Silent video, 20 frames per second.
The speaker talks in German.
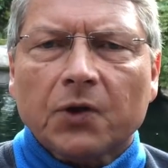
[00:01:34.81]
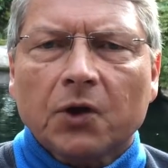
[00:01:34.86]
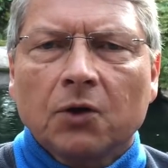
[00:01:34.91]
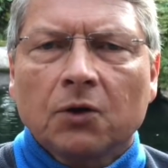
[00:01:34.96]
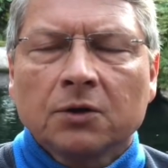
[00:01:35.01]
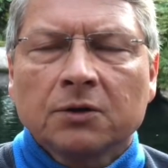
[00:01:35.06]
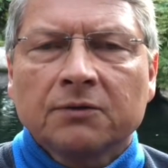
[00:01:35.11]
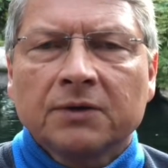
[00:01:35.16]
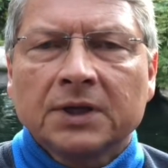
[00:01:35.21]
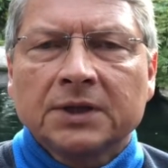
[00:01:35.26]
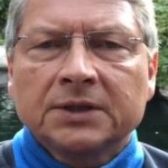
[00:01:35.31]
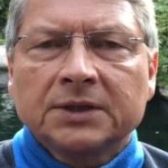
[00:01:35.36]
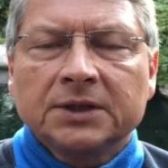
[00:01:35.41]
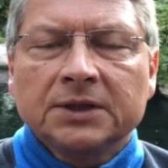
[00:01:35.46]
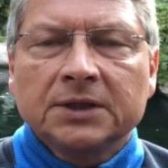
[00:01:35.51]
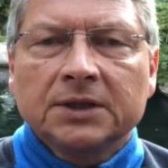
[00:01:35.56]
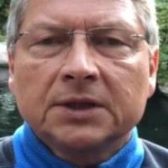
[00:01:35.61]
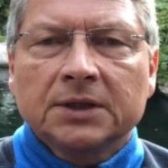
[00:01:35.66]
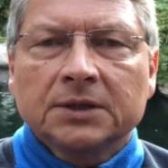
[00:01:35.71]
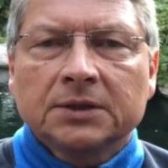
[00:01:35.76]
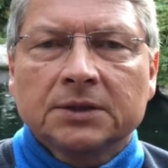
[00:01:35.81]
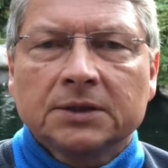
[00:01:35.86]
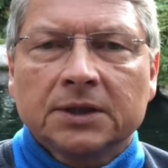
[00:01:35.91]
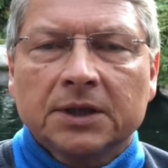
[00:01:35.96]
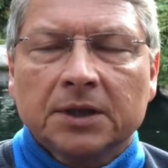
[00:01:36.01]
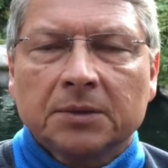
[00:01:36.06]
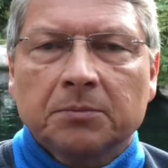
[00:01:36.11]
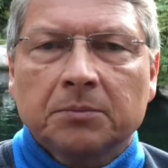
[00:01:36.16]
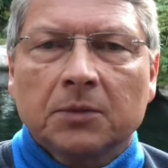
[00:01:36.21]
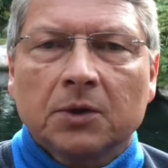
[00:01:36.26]
Und wenn die in
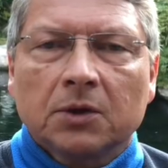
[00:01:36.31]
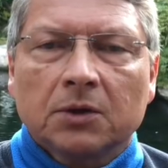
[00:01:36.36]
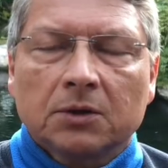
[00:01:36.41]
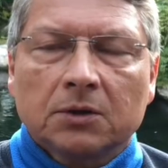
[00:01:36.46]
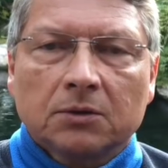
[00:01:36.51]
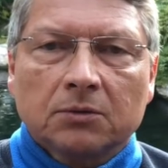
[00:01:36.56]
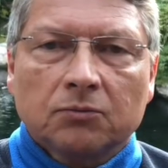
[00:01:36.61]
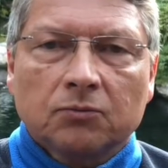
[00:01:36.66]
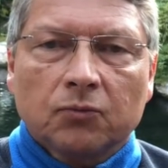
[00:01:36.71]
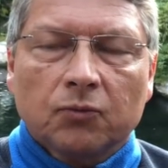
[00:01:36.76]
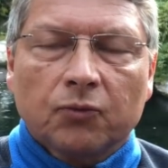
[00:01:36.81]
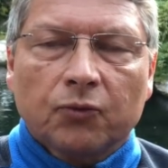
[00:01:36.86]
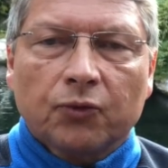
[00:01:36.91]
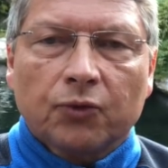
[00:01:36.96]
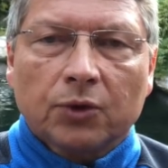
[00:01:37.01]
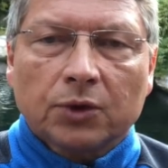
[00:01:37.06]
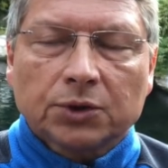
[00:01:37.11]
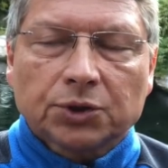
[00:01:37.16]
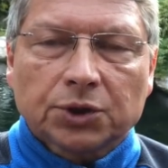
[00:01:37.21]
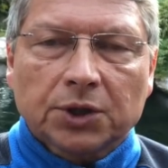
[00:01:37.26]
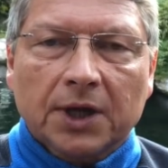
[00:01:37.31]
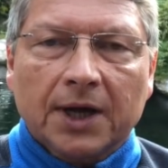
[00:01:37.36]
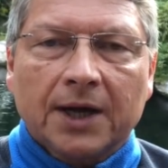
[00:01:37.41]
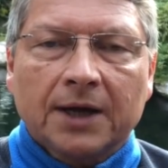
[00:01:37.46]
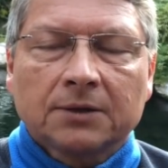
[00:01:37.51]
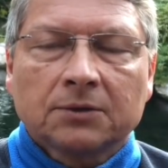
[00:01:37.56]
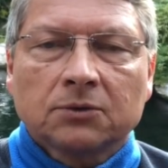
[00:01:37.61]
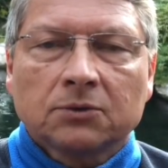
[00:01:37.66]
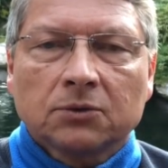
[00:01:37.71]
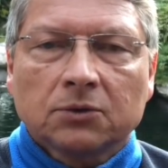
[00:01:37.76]
dem äh,
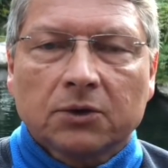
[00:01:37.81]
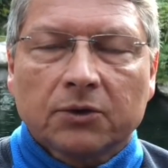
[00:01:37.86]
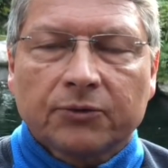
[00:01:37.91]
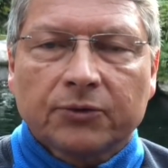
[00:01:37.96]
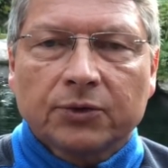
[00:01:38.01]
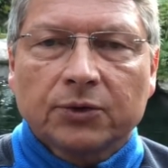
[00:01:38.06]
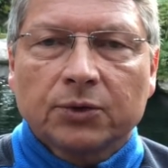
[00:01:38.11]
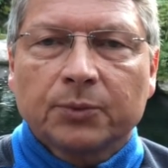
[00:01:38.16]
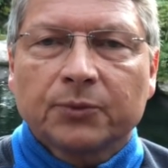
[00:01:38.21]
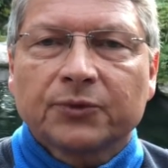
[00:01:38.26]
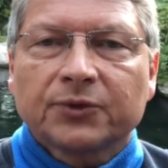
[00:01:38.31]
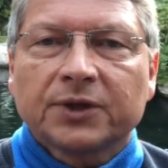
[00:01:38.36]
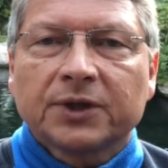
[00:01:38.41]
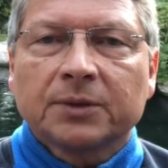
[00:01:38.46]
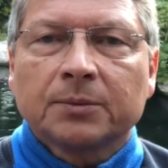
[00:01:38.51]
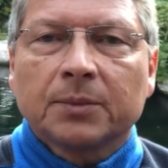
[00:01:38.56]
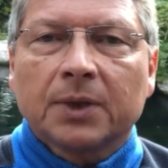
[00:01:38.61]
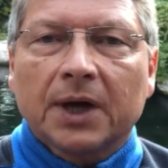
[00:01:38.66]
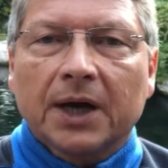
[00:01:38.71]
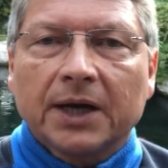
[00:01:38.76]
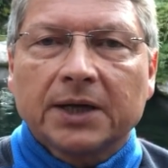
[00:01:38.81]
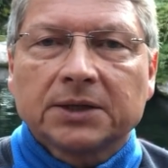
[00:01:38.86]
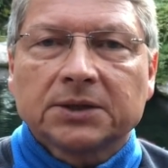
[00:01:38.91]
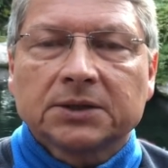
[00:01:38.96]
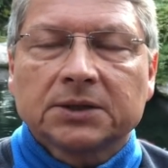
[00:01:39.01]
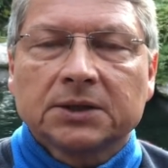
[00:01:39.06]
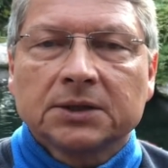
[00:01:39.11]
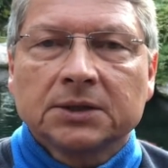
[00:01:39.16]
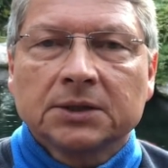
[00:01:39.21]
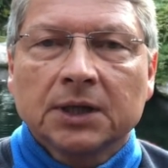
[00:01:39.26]
vorgeschlagenen oder vernünftigen Bereich
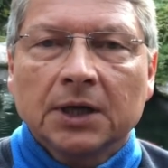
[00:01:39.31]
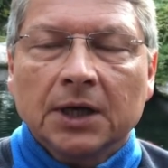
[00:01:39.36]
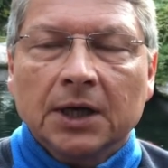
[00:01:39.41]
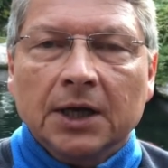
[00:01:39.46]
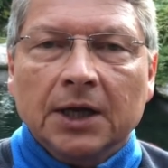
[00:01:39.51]
sind,